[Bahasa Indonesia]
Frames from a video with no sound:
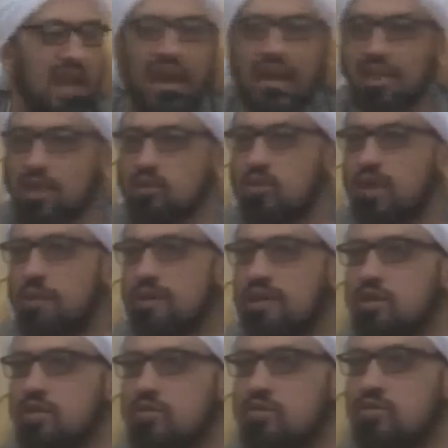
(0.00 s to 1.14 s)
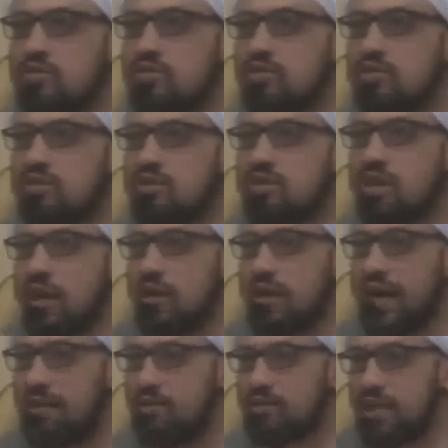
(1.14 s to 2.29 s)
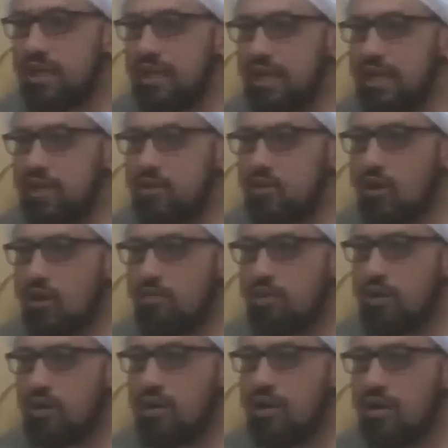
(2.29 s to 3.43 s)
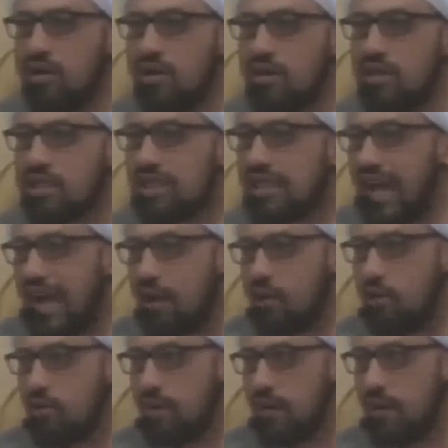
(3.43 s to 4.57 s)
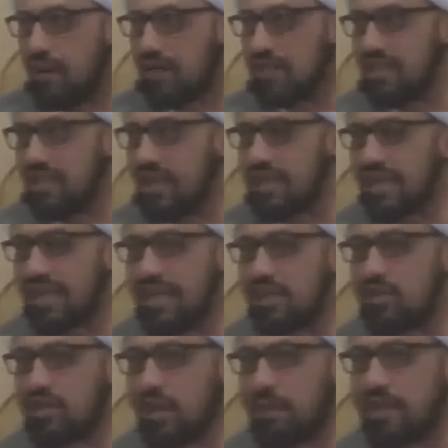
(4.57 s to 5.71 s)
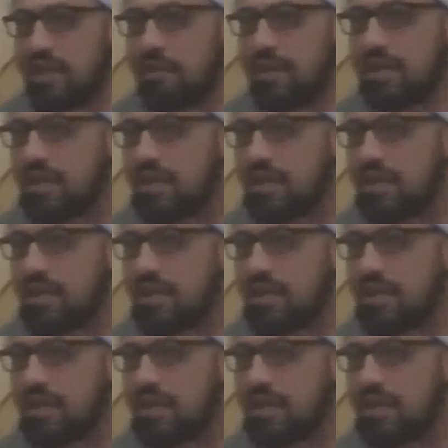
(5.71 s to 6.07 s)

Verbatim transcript: Atau juga begitu. Kalau kamu tadi itu kumpul, tahu bahwa dia tadi itu dapat nikmat,